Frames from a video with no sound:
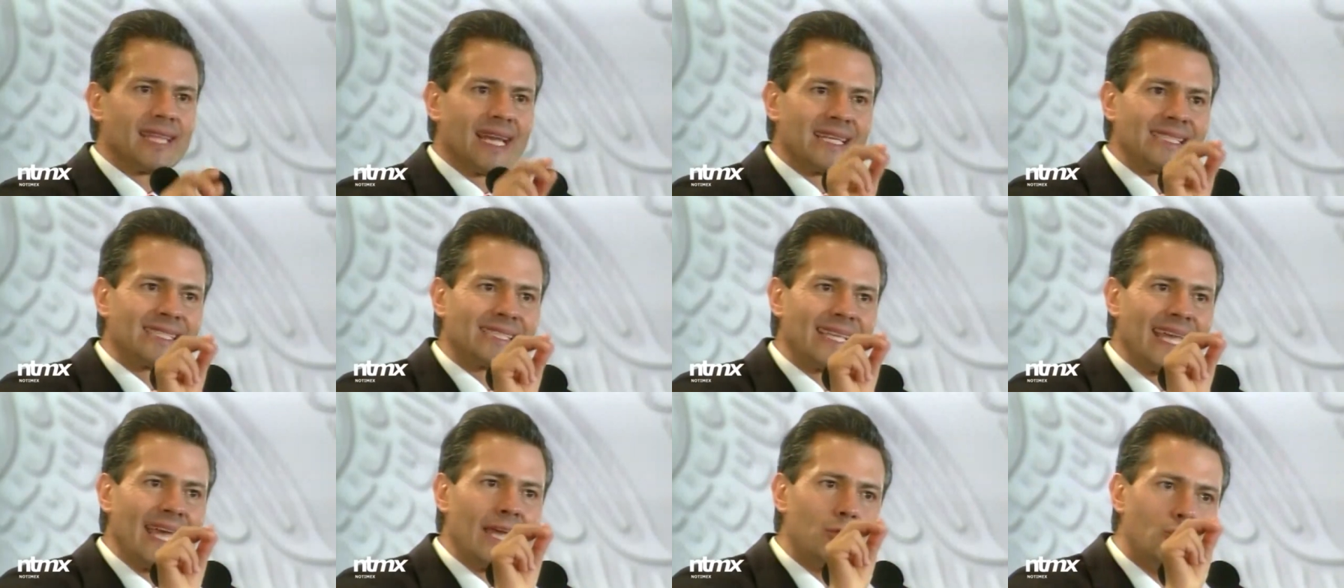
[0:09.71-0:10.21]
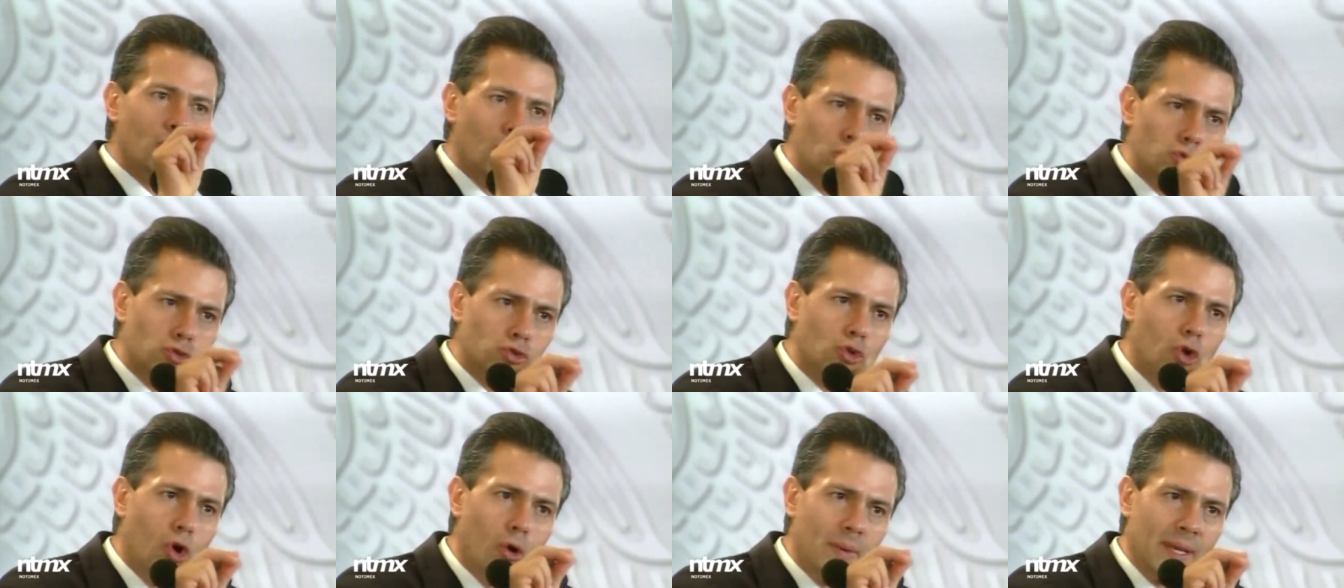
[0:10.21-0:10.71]
gobierno del
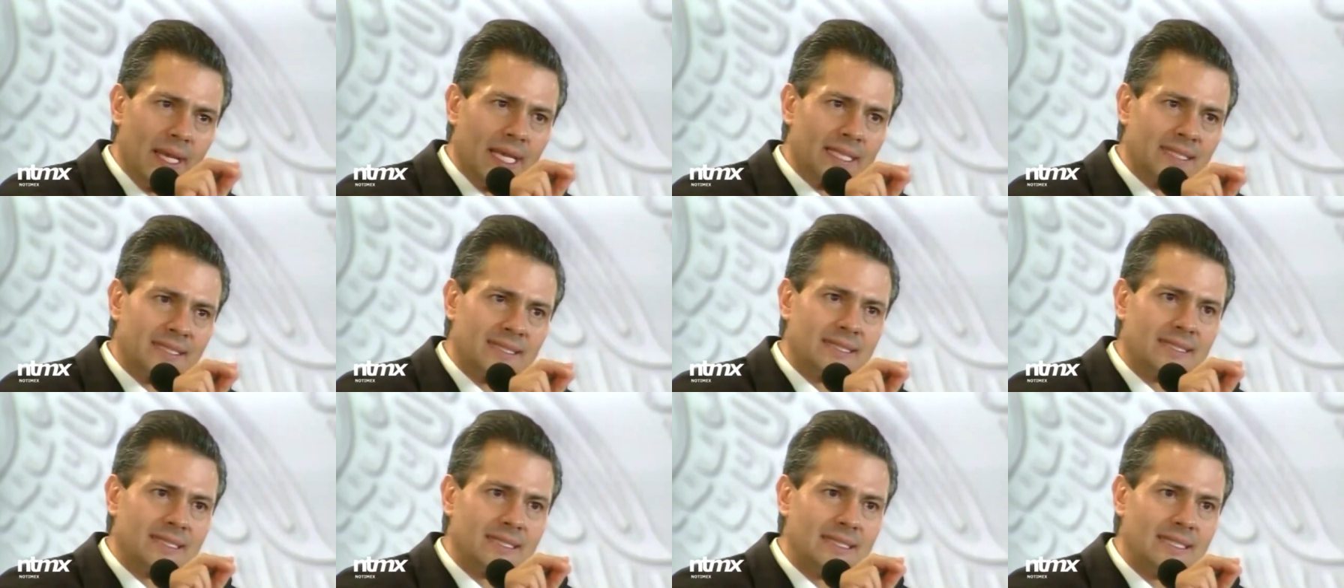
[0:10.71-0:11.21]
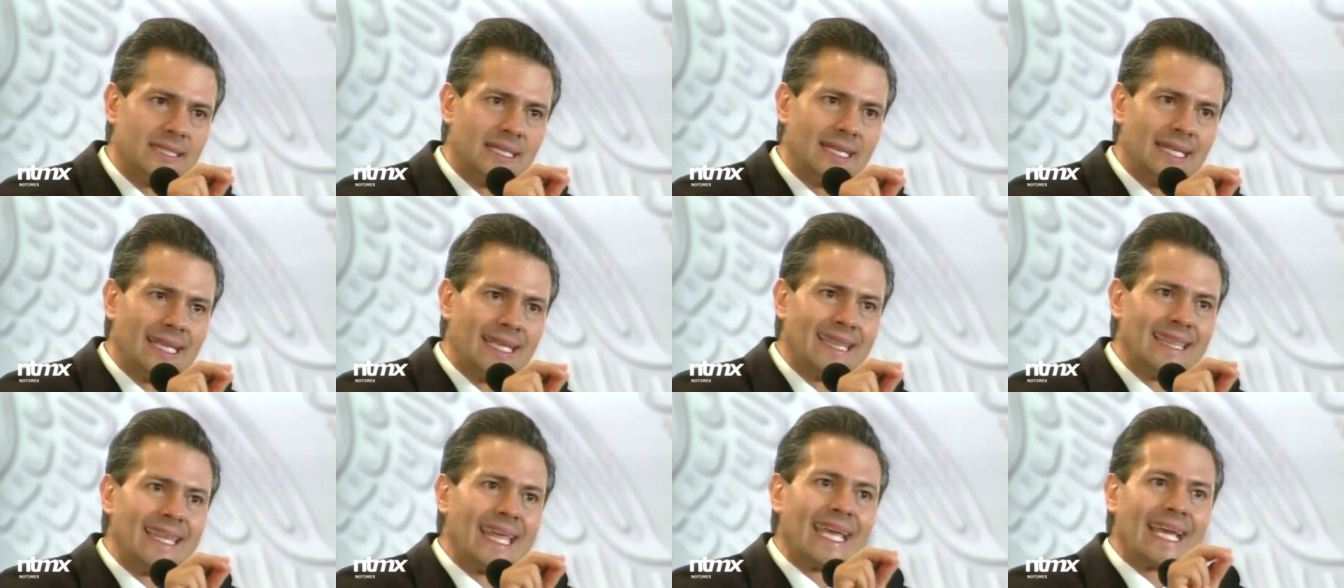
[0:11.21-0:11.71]
presidente Enrique
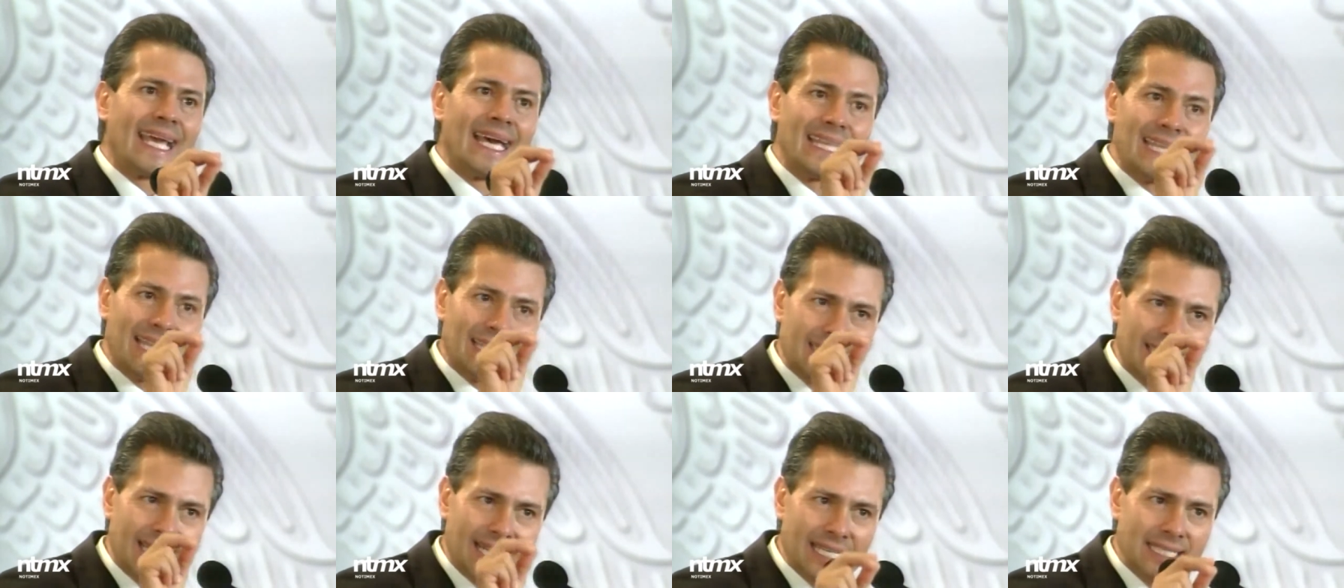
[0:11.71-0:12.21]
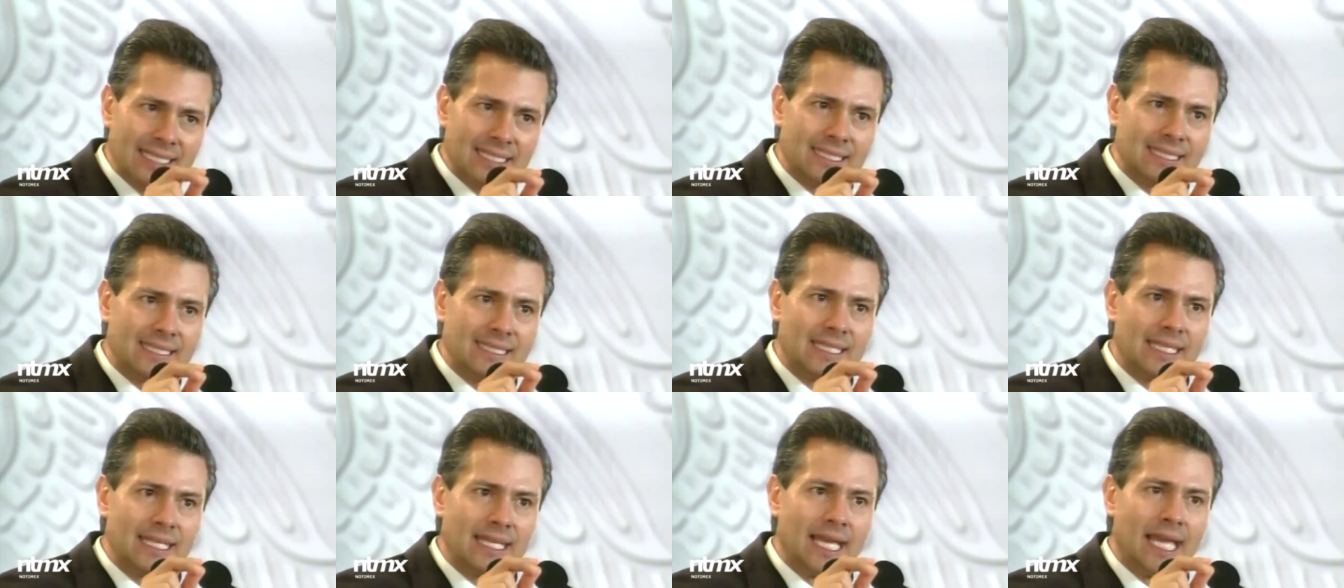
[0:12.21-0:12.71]
Peña Nieto puso en
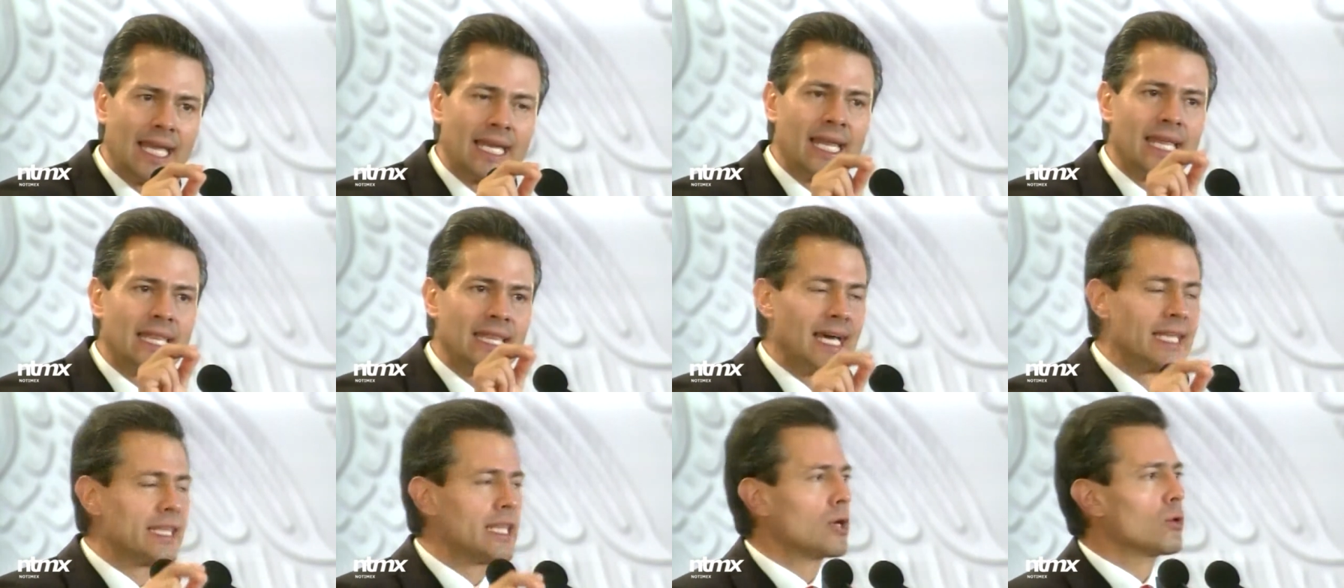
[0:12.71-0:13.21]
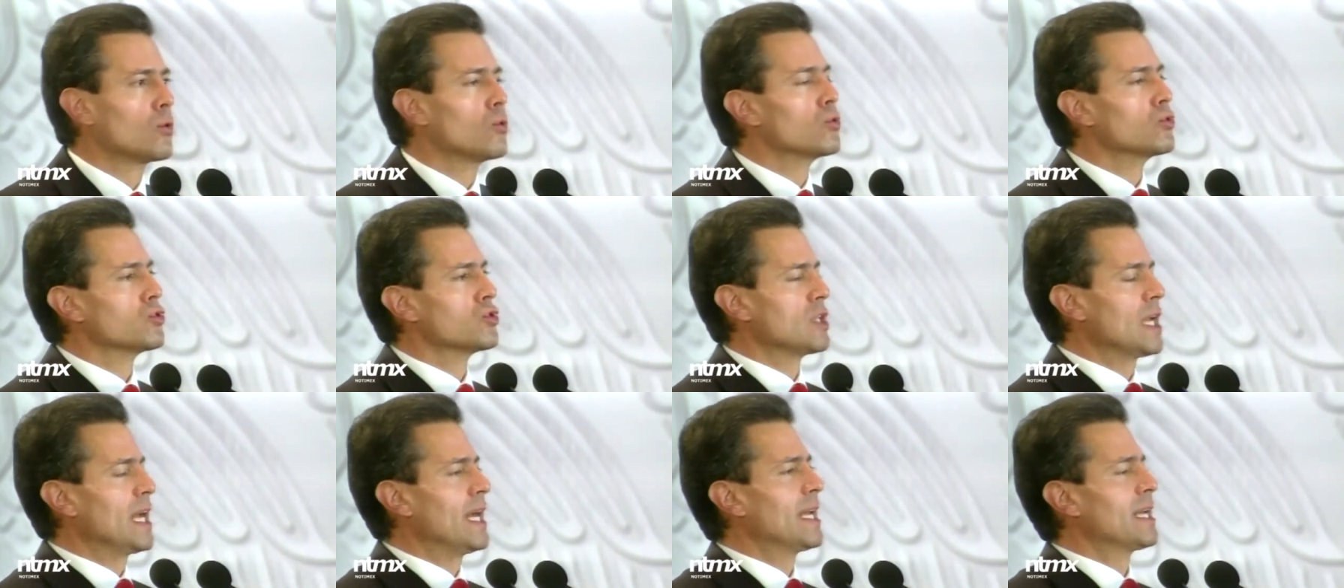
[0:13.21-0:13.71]
marcha el programa de
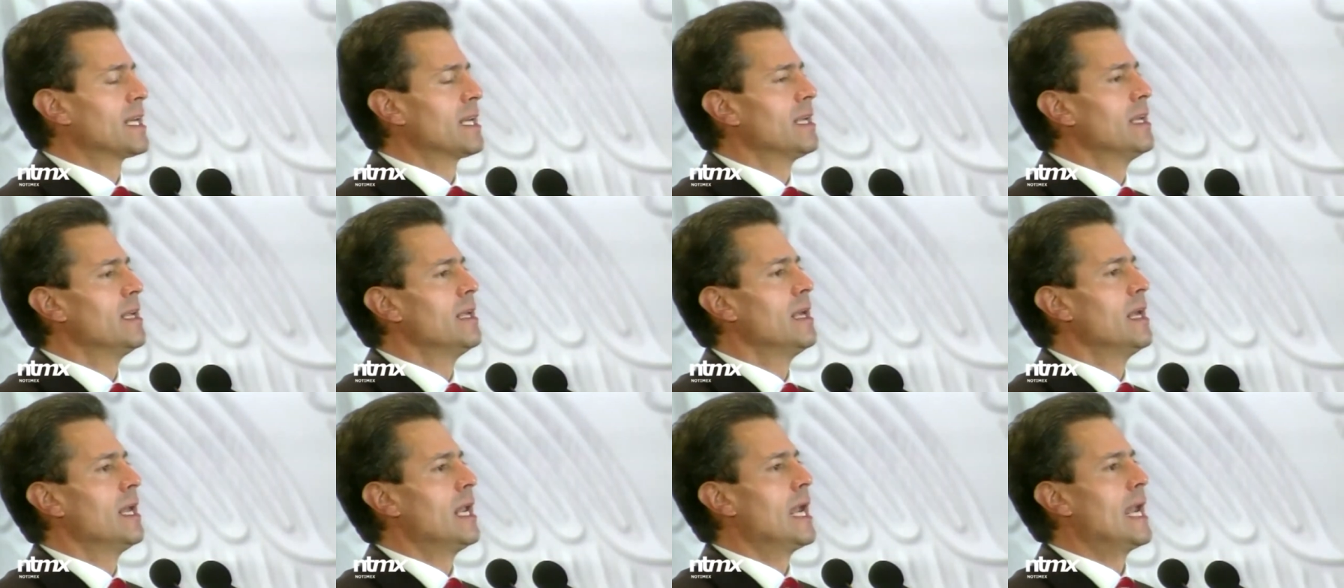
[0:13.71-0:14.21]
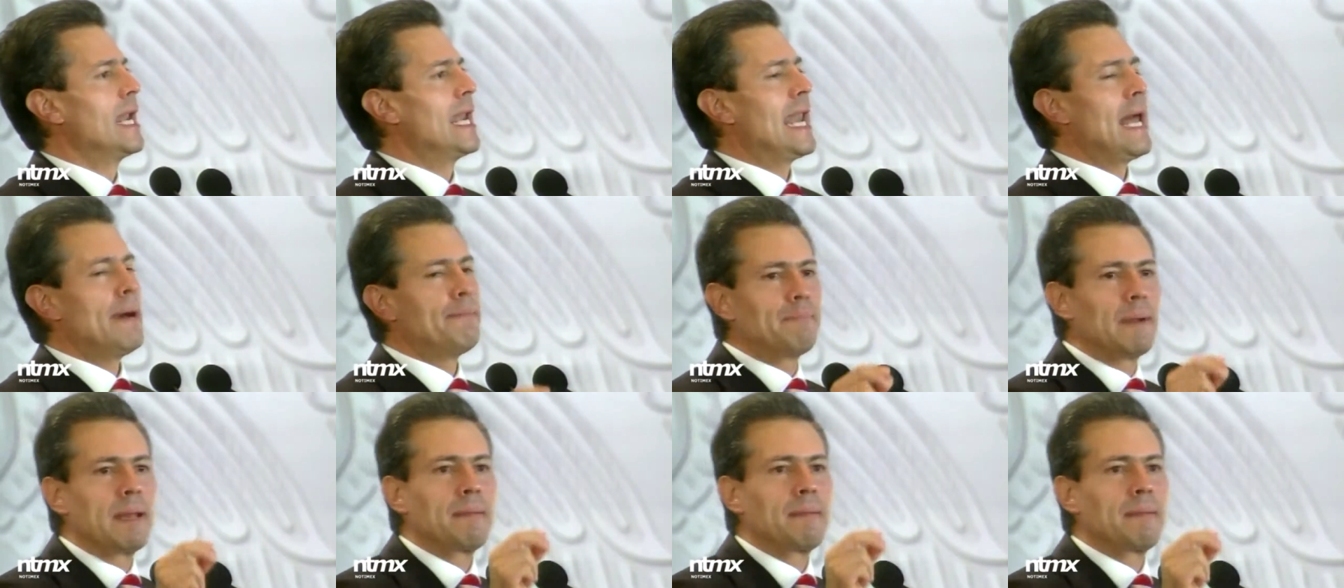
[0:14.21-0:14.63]
beca salario universal para